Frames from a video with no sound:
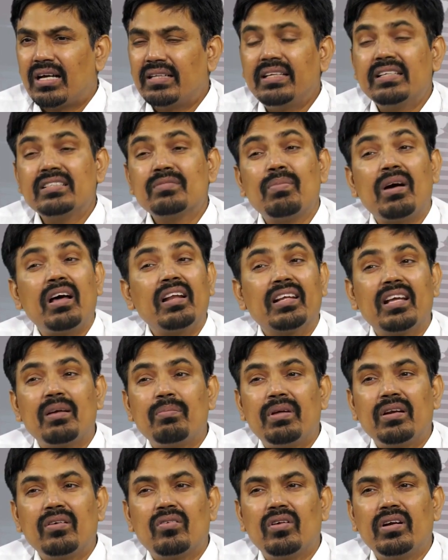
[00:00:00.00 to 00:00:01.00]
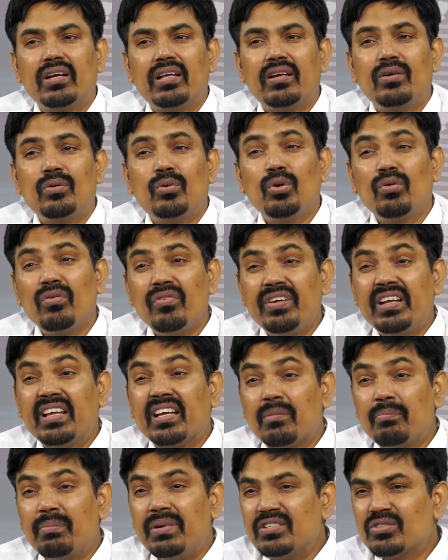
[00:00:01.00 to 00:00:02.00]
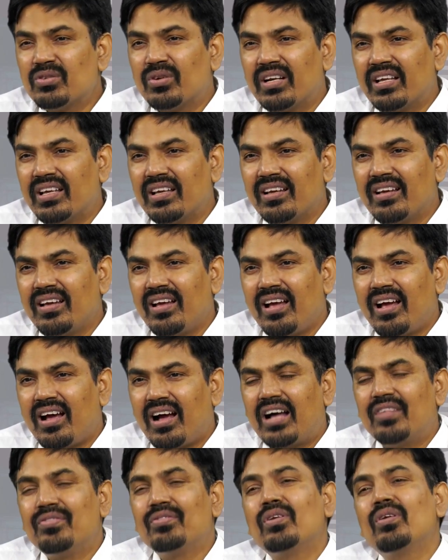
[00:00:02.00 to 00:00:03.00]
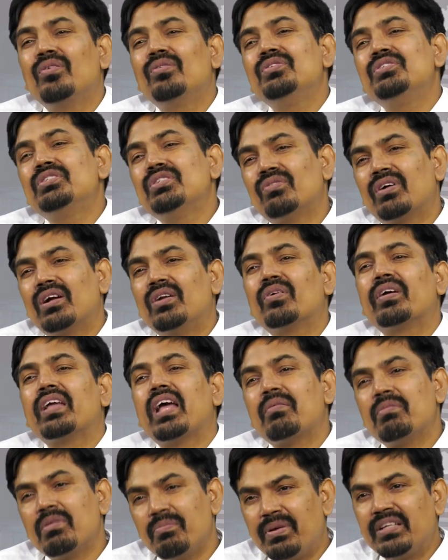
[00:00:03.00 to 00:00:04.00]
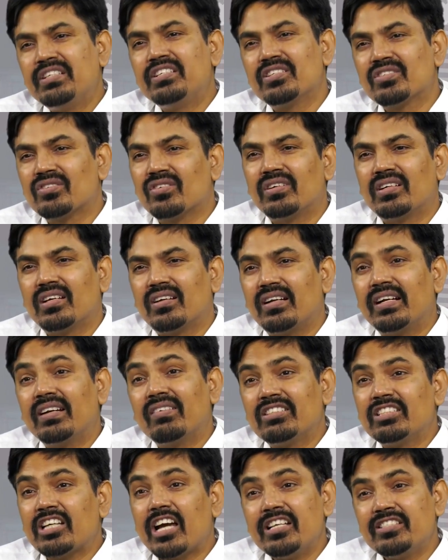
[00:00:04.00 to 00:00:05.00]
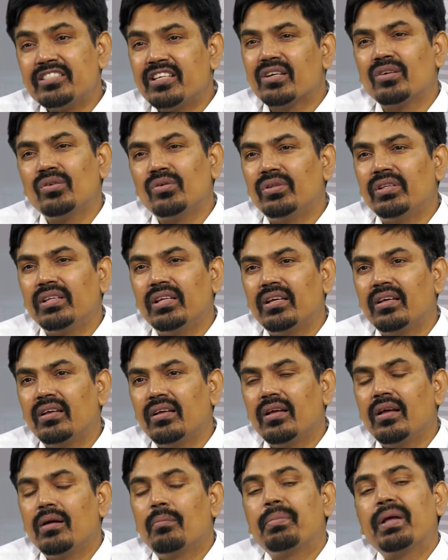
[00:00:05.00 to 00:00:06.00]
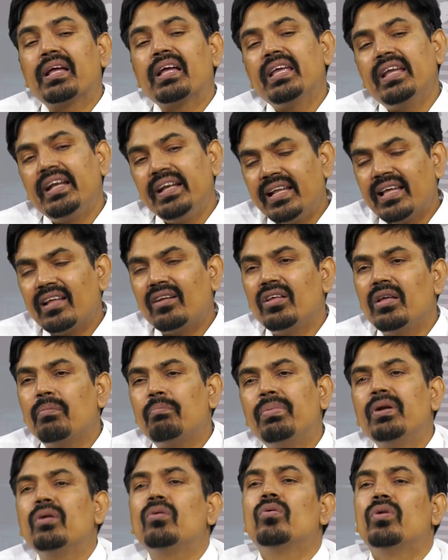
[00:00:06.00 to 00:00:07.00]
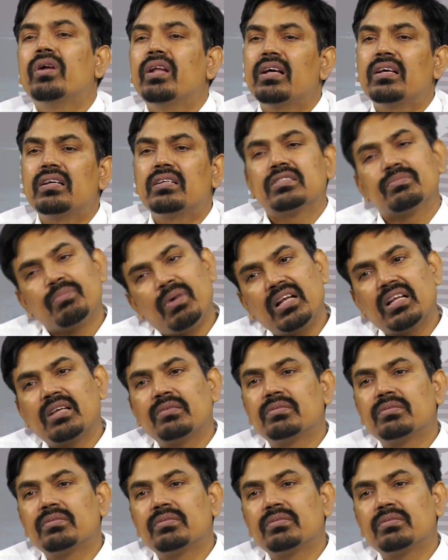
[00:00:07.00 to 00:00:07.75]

అదే స్మాల్ క్యాప్ అనుకోండి టూ ఫిఫ్టీ కంపెనీస్ ఉన్నాయి అందులో నుంచి వాళ్ళు ఒక యాభై పిక్ చేసుకుంటారు అంటే ఛాయిస్ ఎక్కువ ఉంది పైగా ఇండియాలో ఎప్పుడు కూడా స్మాల్